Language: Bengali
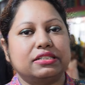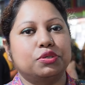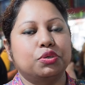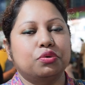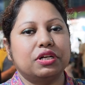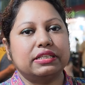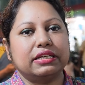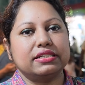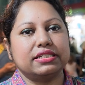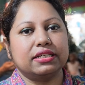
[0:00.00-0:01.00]
সেটা হলো
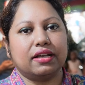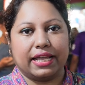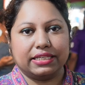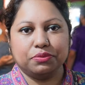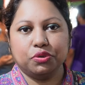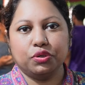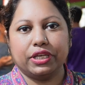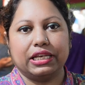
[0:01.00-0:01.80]
ওনাদের যে আইটেমগুলো